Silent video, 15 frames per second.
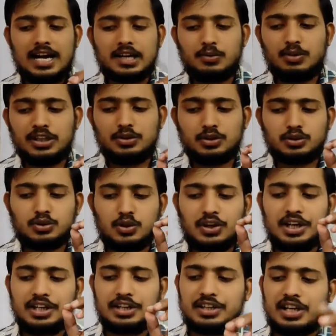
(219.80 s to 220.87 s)
आठवां दोस्तों
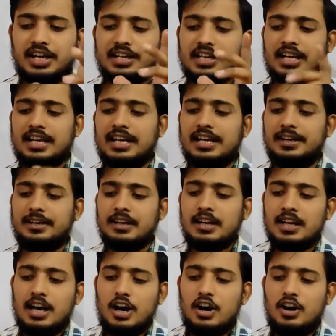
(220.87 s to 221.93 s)
रिट्रेट अगेन
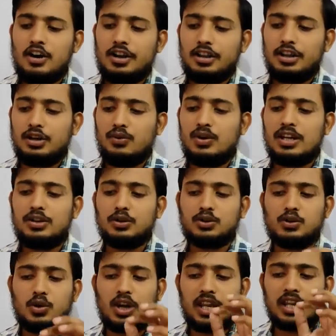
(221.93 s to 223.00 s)
और नौवा
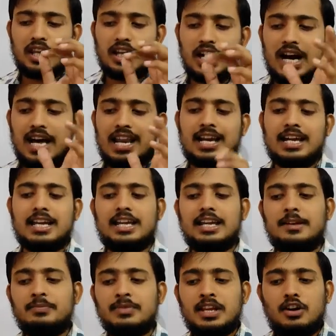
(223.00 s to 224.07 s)
दोस्तों रिकॉल
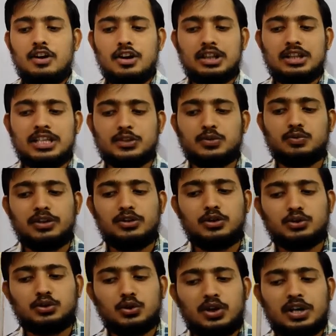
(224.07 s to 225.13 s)
अगेन और दसवा
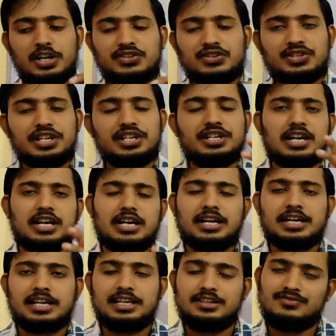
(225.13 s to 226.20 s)
दोस्तों रिसीड
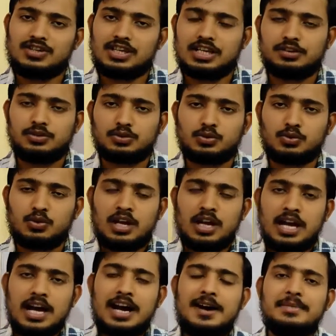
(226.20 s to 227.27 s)
अगेन जी हाँ दोस्तों
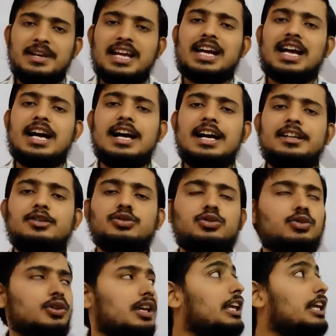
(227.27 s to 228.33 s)
हमने कहा है
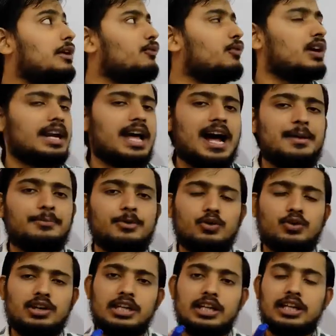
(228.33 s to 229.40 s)
दोस्तों कि ये वर्ड आप
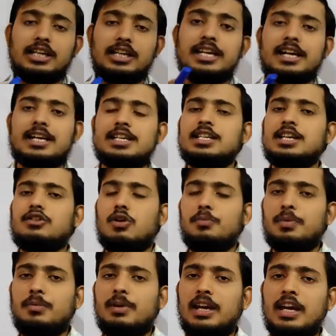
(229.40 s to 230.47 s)
लोग लिख लिया कीजिए
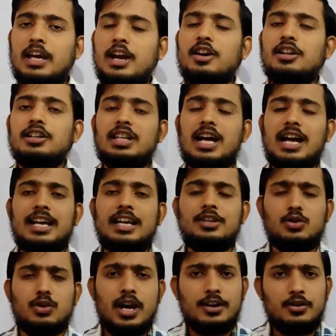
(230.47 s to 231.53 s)
कॉपी में ताकि
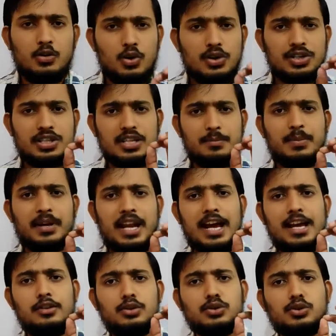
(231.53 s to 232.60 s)
जो है नोट्स जब
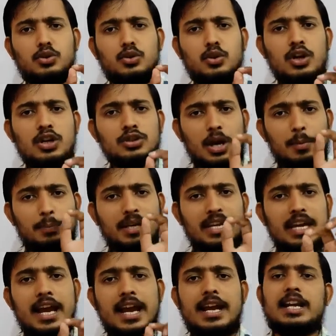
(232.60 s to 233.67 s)
बनाएं दोस्तों तो
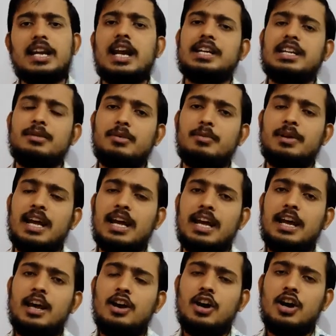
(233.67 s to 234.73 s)
अपनी हेड राइटिंग में
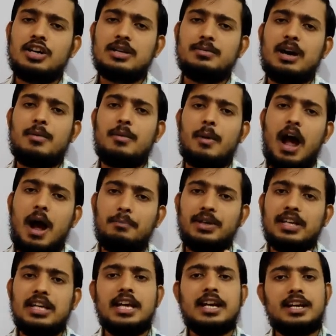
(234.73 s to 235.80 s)
बनाएं और जब आप
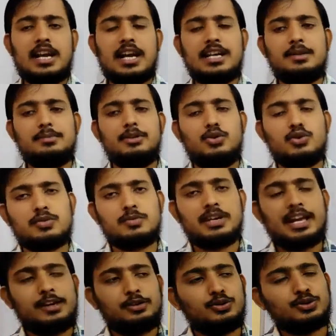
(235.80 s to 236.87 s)
अपनी हेड राइटिंग में नोट्स
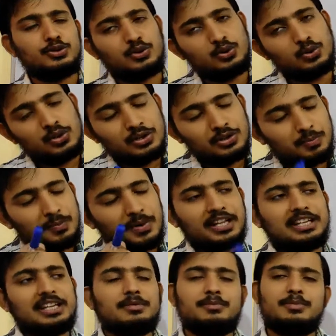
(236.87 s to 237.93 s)
बनाएंगे दोस्तों तो
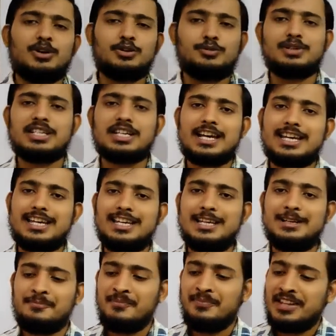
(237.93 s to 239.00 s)
पढ़ने में बहुत मजा
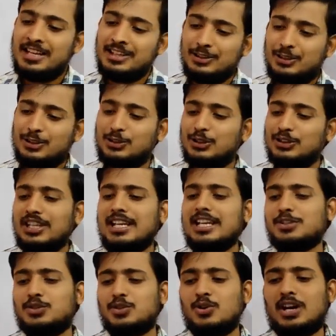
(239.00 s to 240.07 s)
आएगी तो दोस्तों
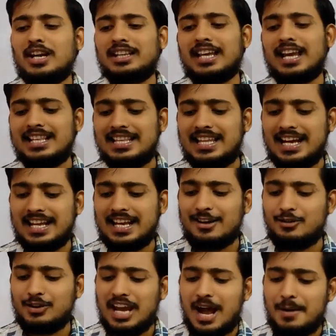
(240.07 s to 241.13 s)
चलिए शुरू करते हैं देख
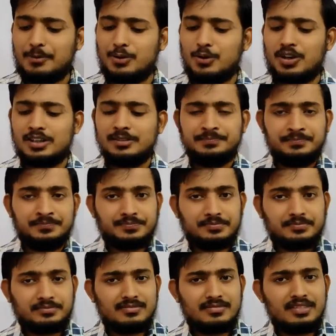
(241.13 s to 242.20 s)
रहे होंगे आप लोग
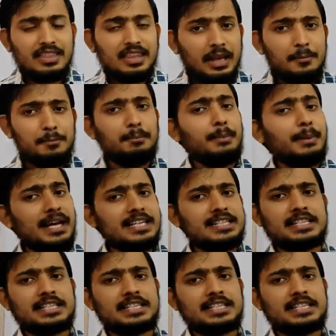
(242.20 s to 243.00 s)
मैं